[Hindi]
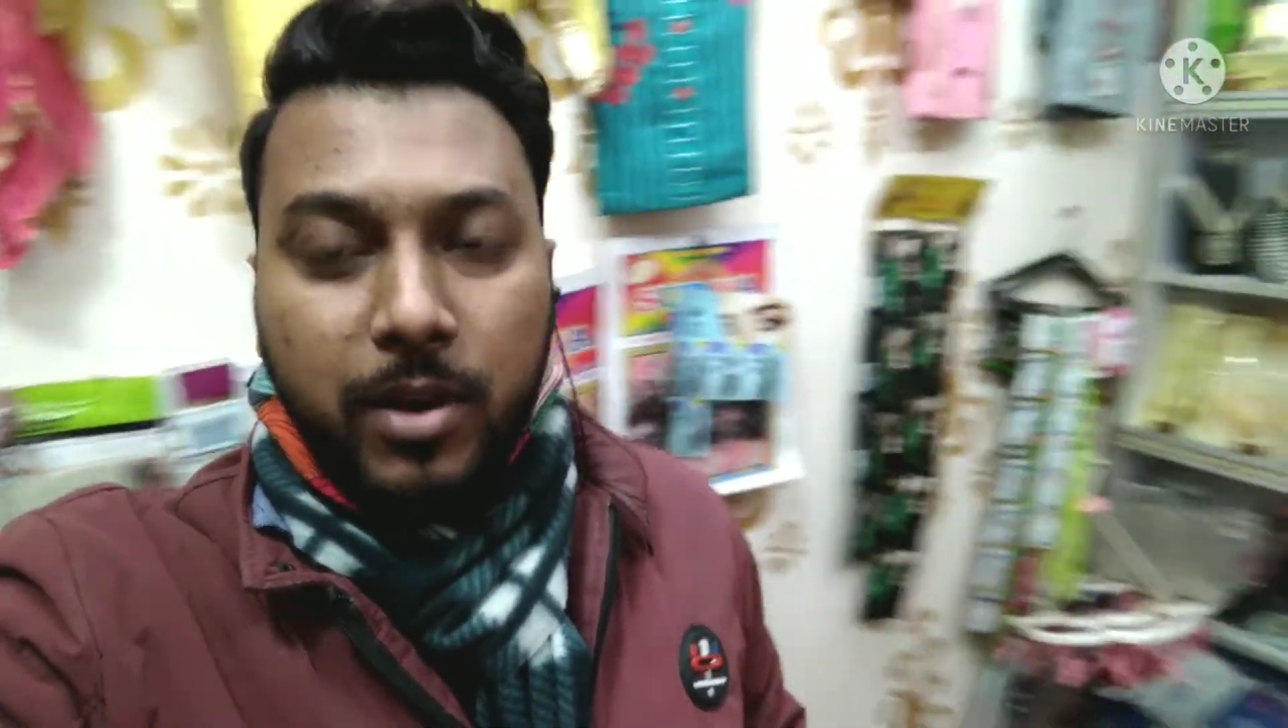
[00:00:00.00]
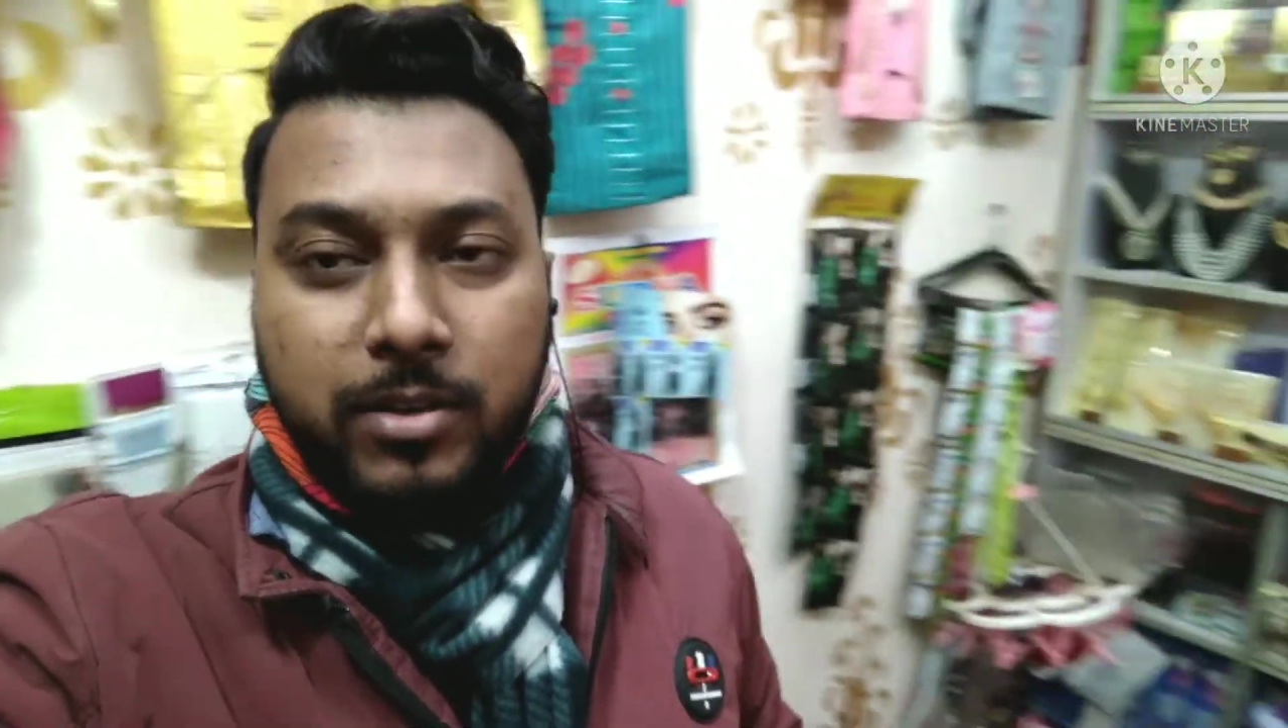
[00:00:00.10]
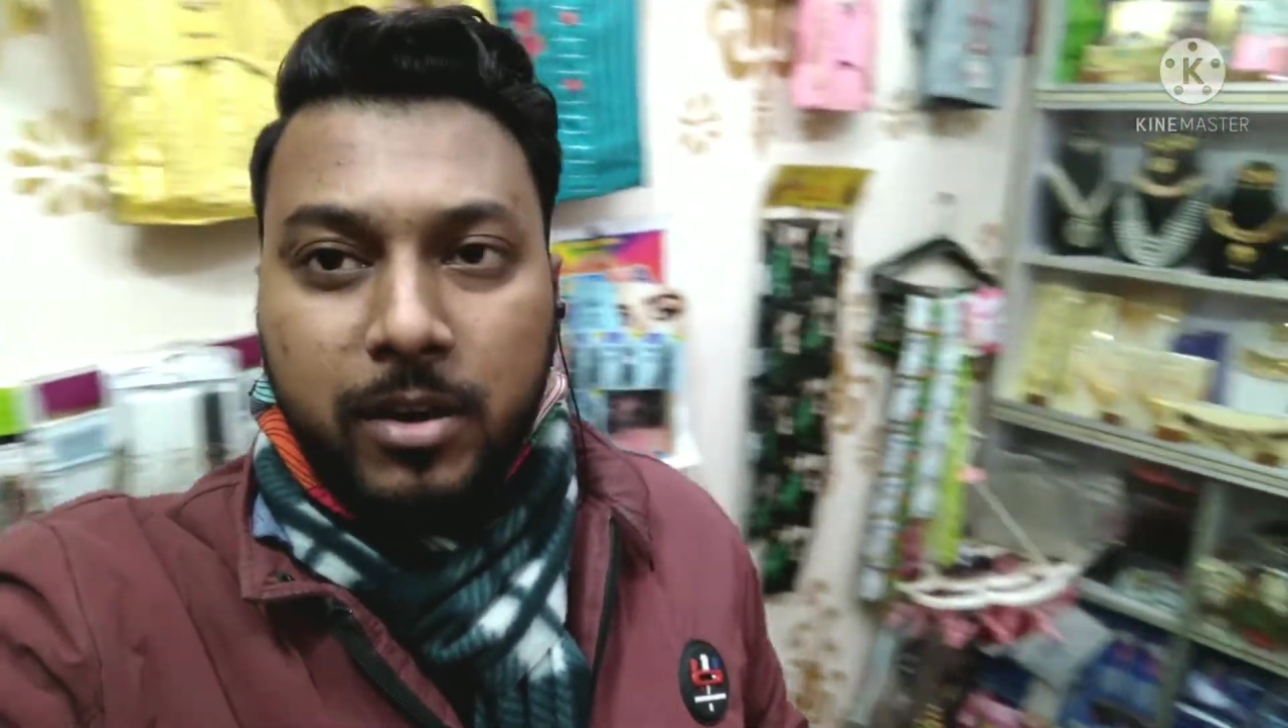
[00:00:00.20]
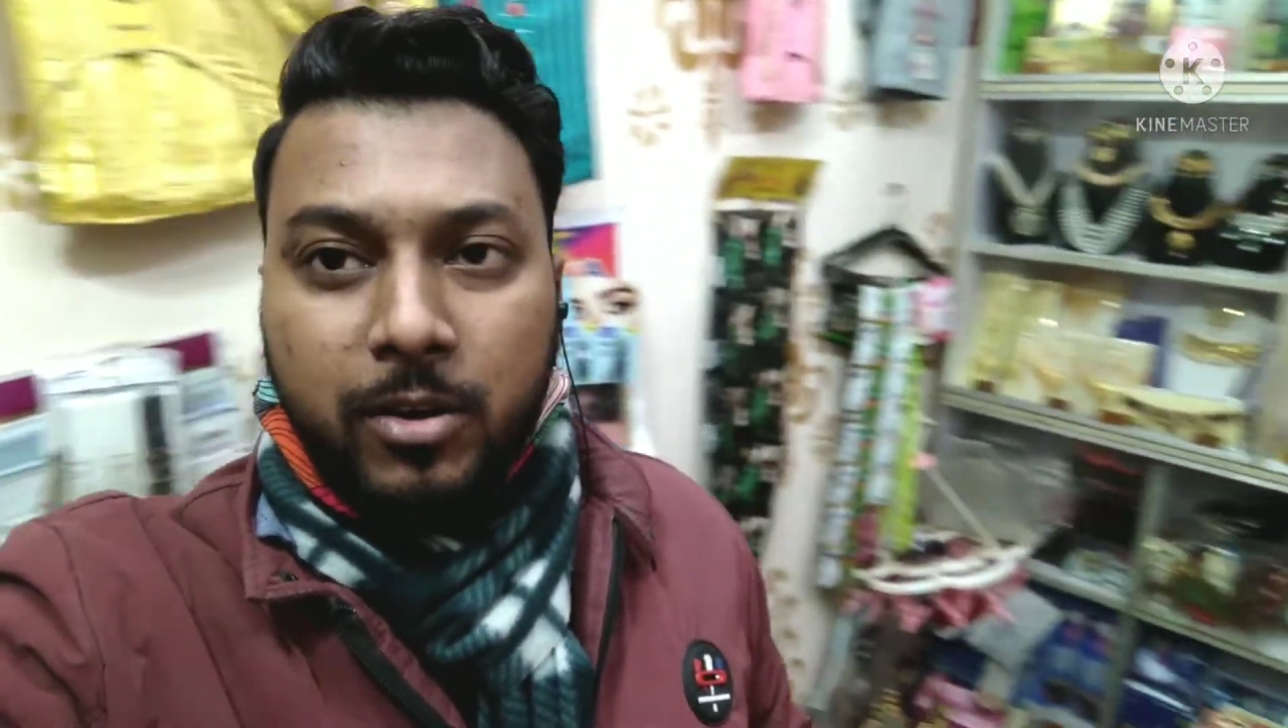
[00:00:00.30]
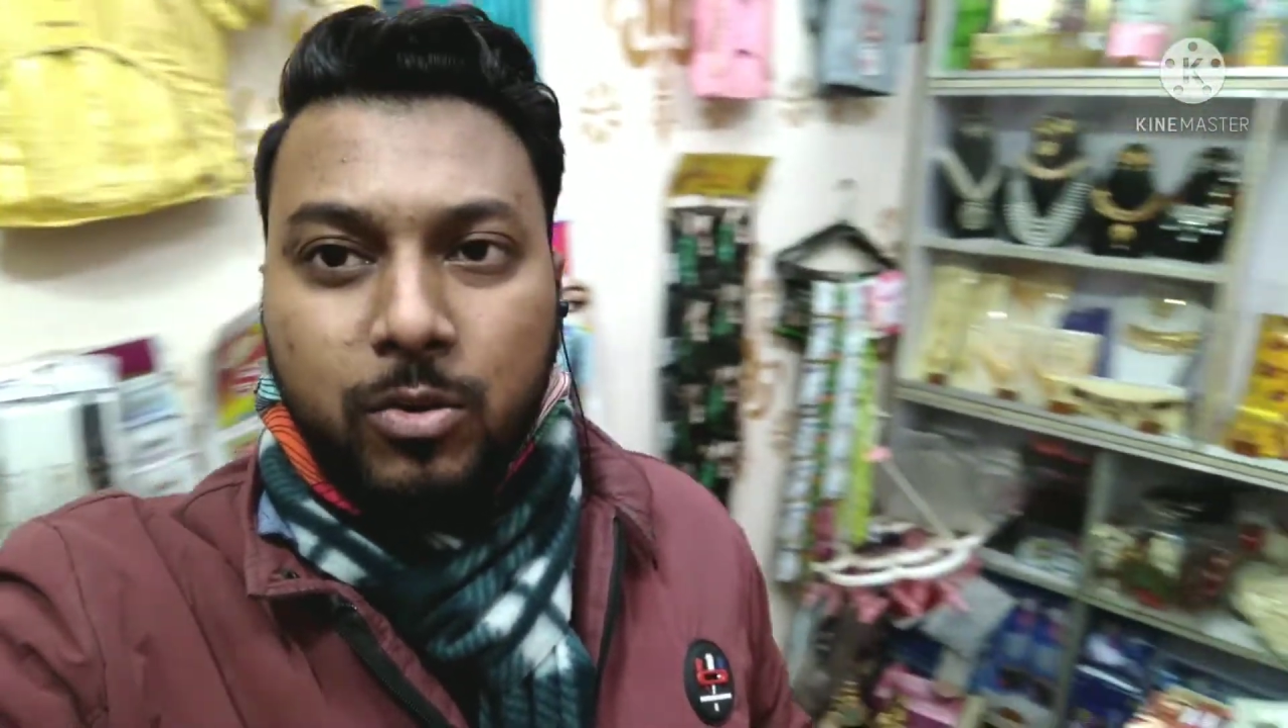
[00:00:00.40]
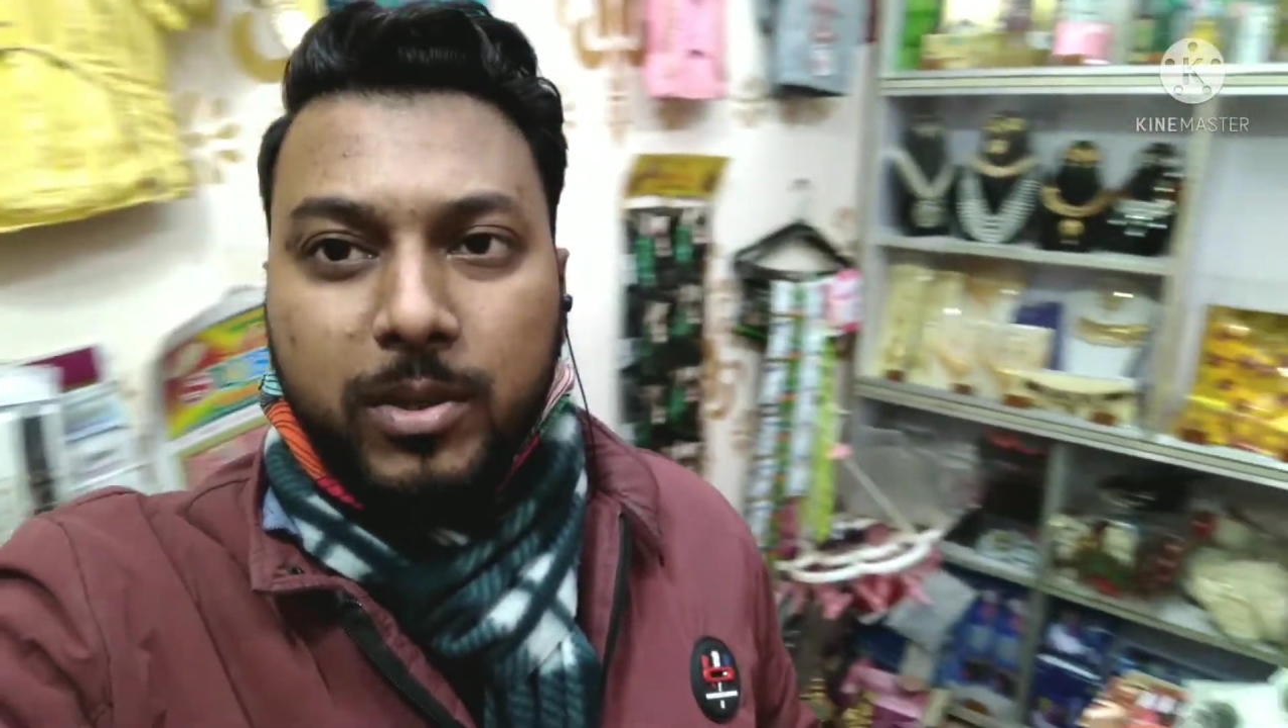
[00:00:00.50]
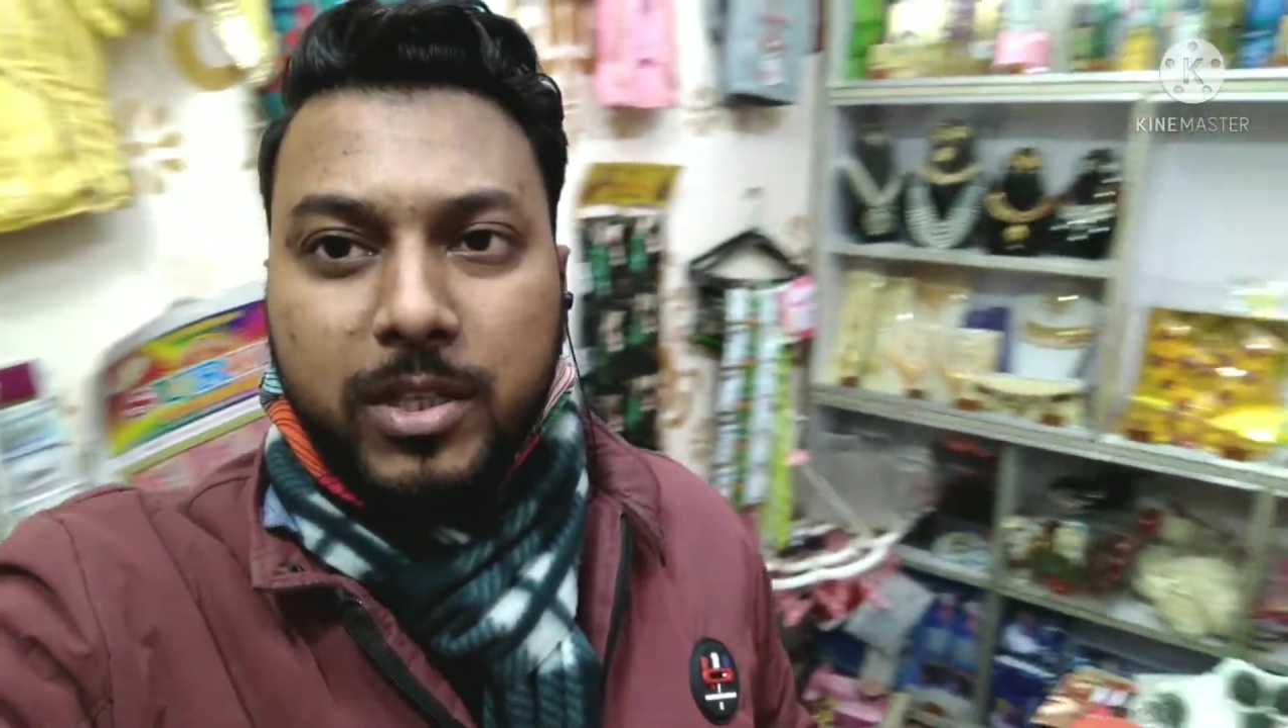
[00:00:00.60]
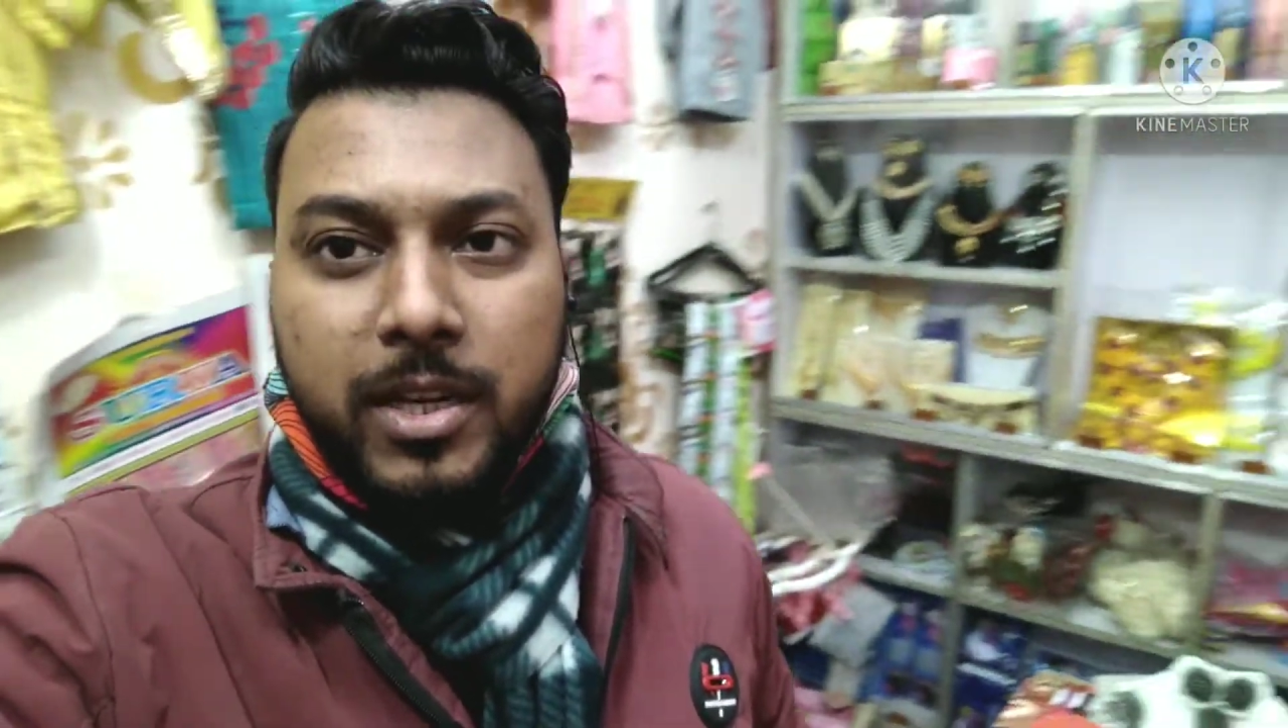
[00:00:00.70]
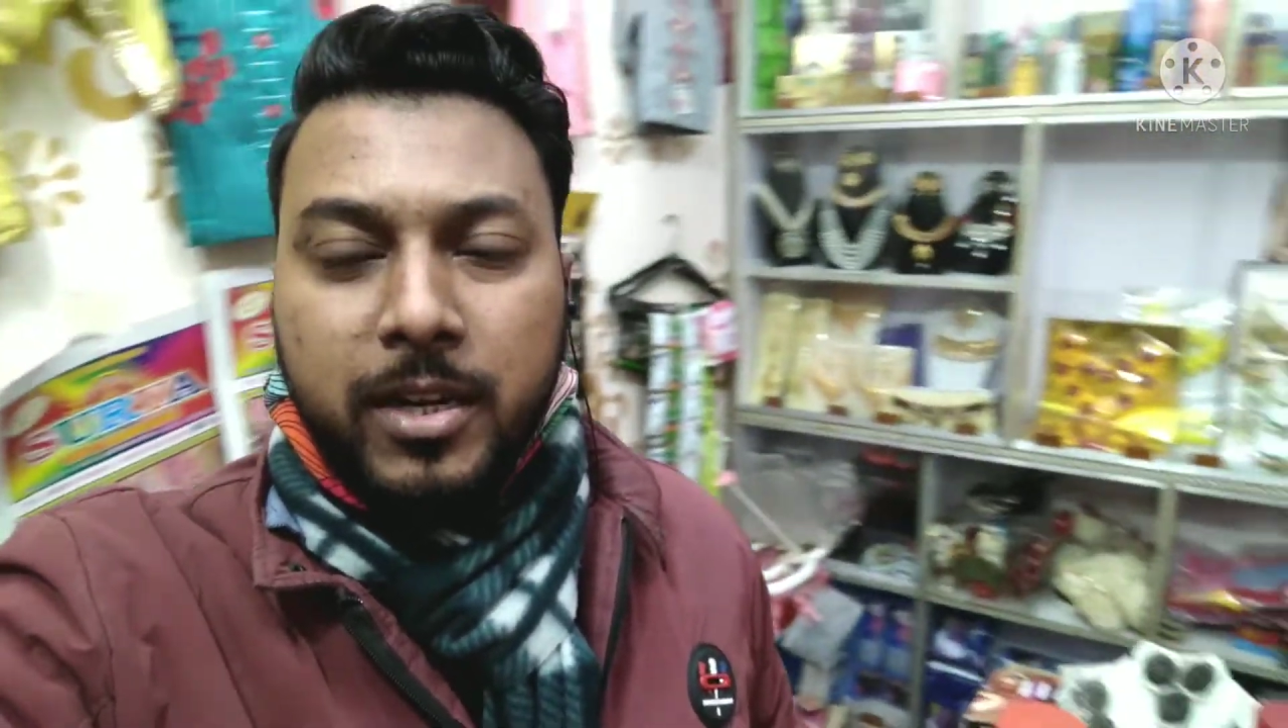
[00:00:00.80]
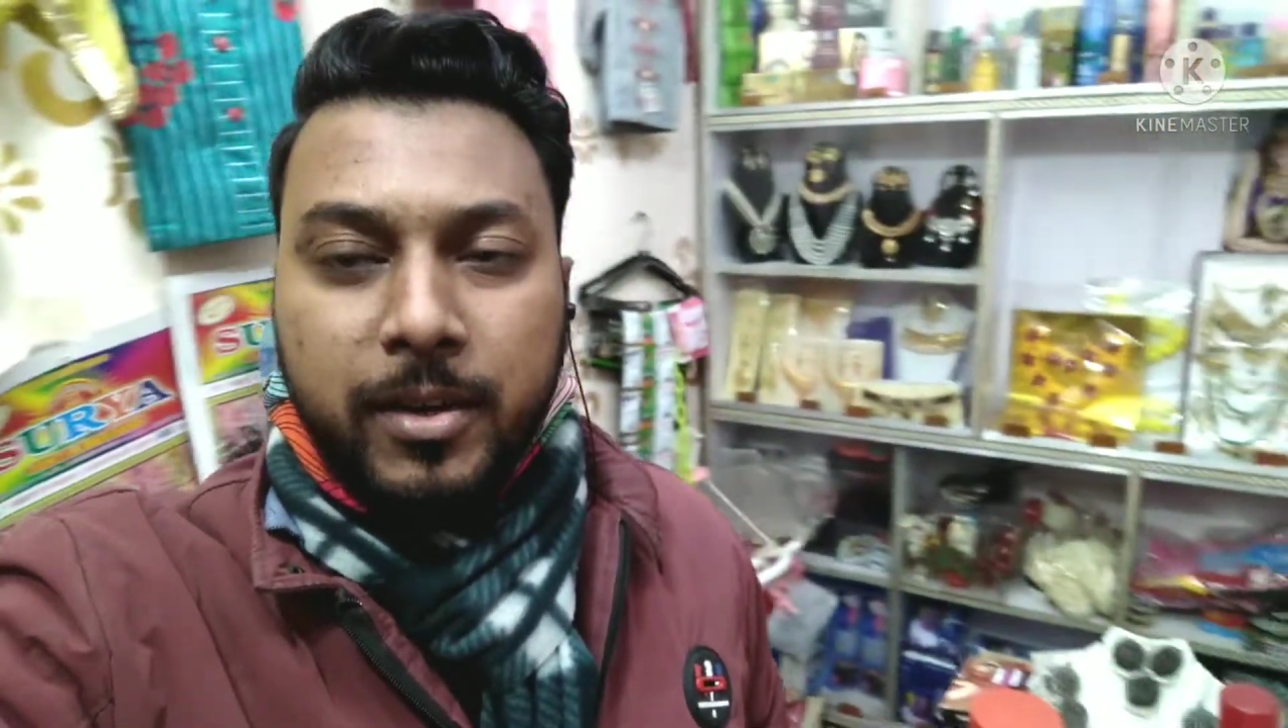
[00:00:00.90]
गया साढ़े नौ बज
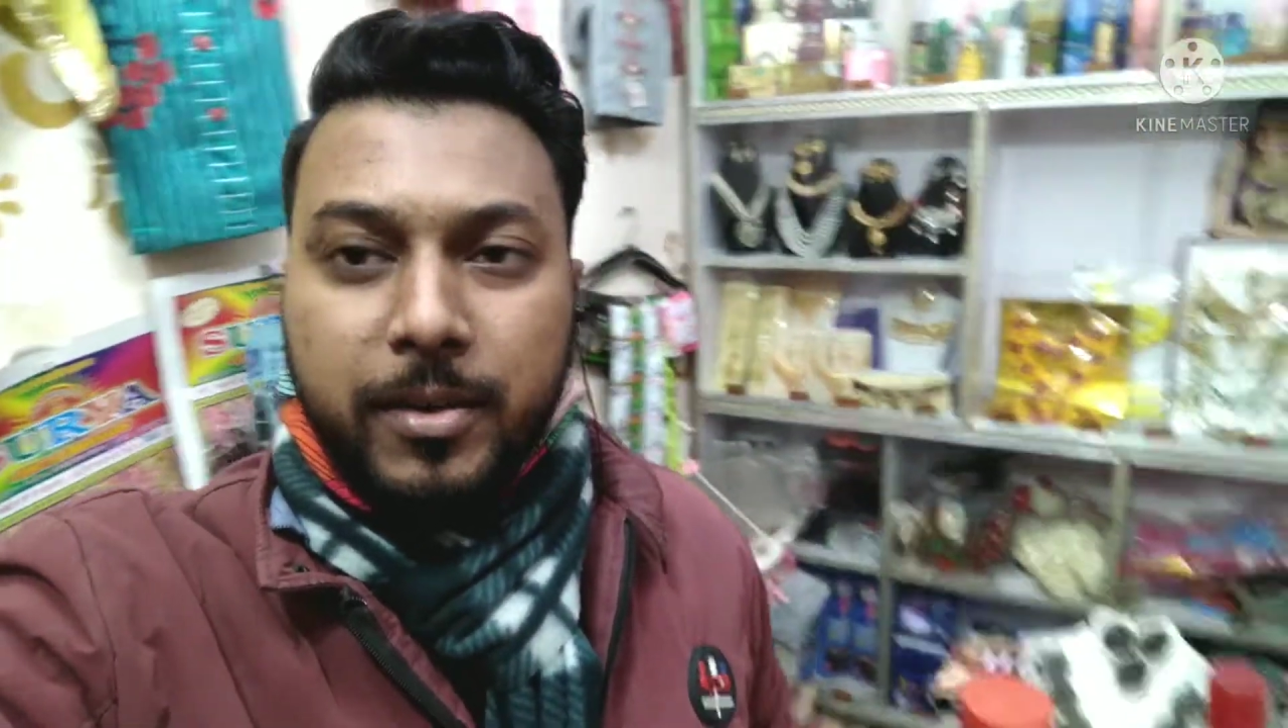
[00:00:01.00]
के